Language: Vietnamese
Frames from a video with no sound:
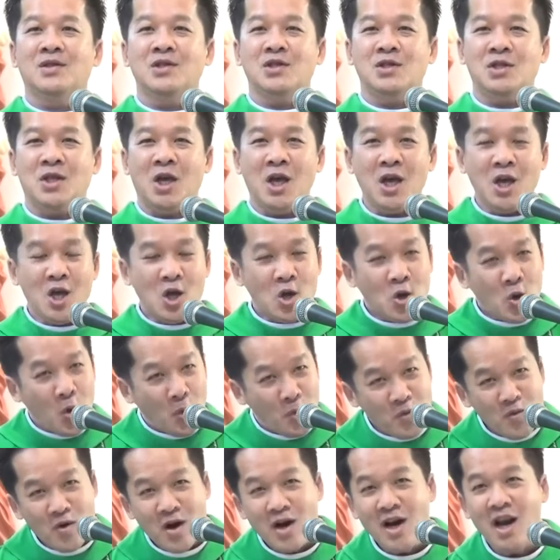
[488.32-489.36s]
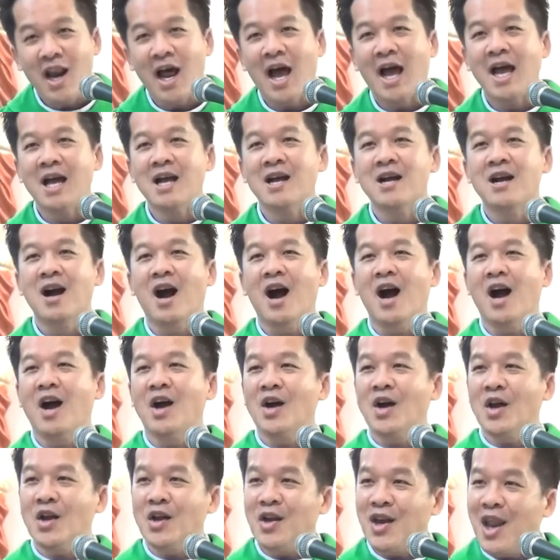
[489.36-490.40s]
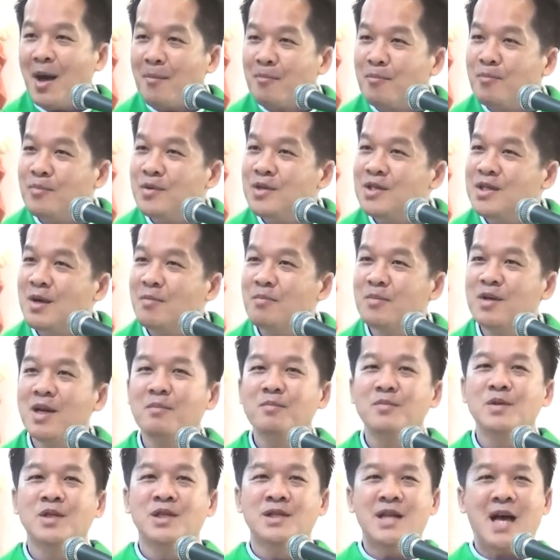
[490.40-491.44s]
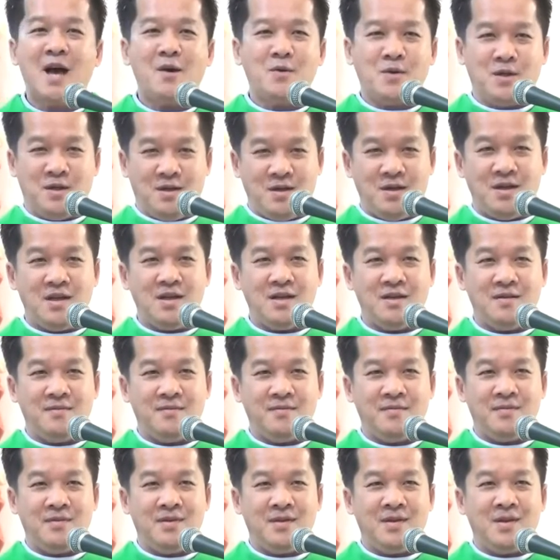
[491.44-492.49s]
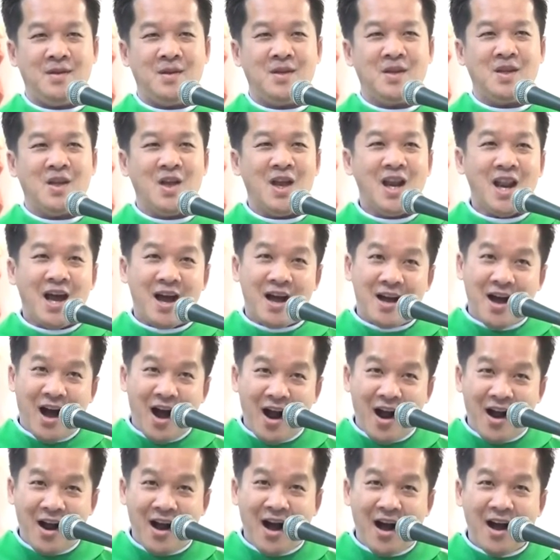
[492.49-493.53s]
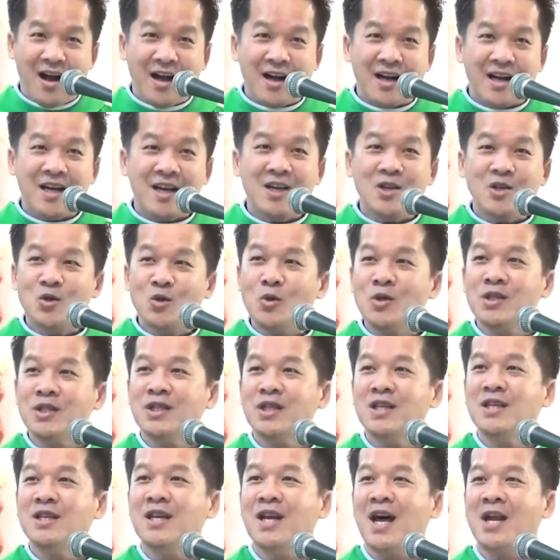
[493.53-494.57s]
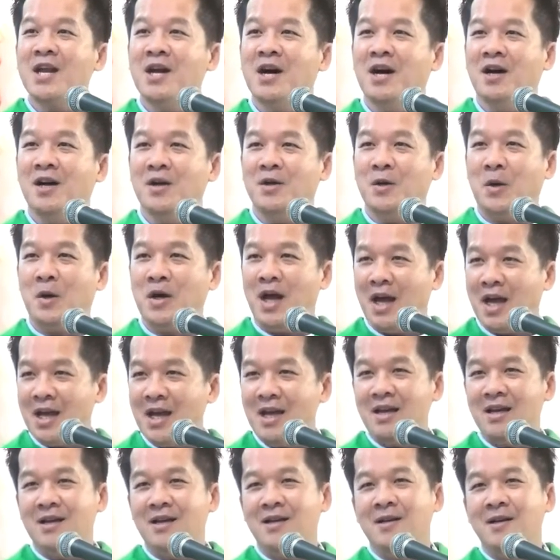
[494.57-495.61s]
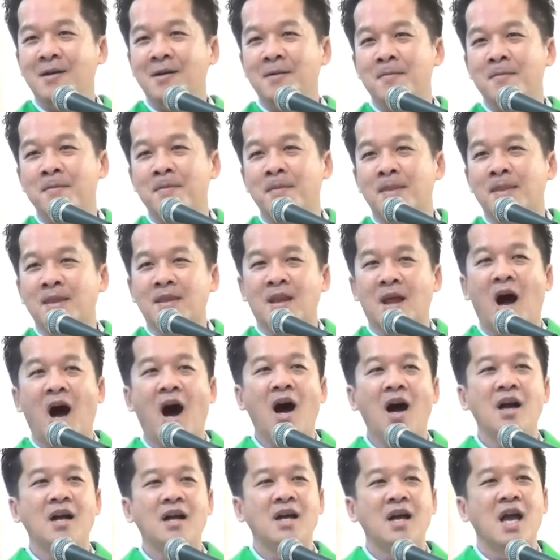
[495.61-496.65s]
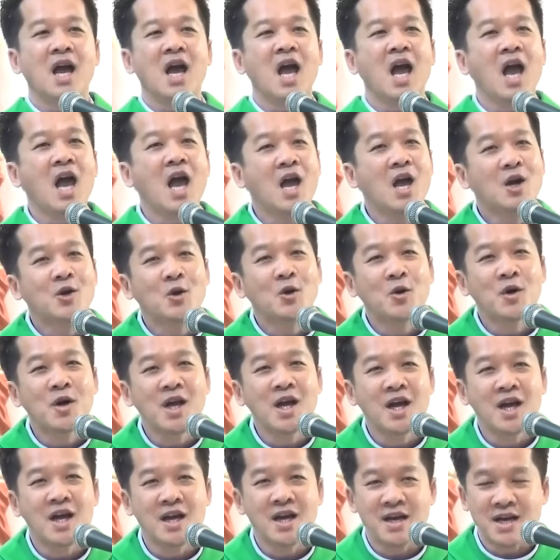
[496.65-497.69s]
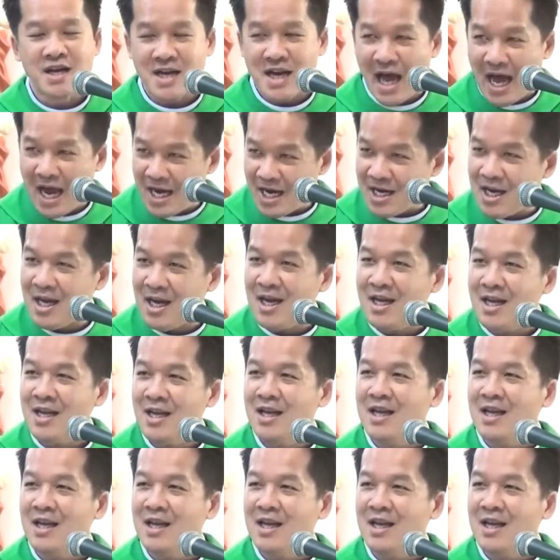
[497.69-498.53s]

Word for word: thì cũng lại gần 500 năm sau nữa, nghĩa là gần khi Chúa sinh ra đời rồi đấy, thời Hê-rô-đê đại đế,